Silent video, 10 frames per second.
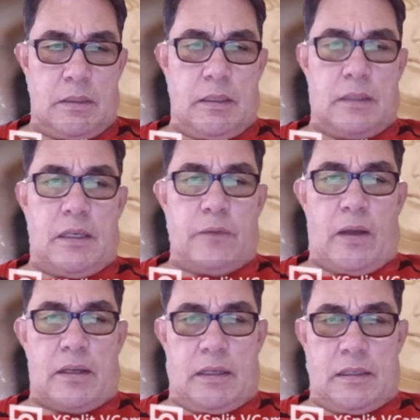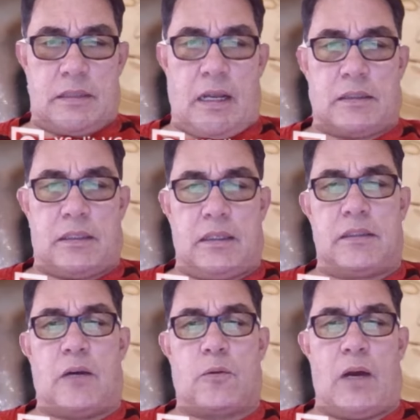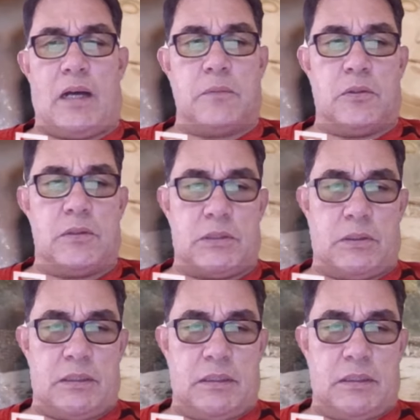Nhưng khi phát hiện ra thì đã quá muộn rồi.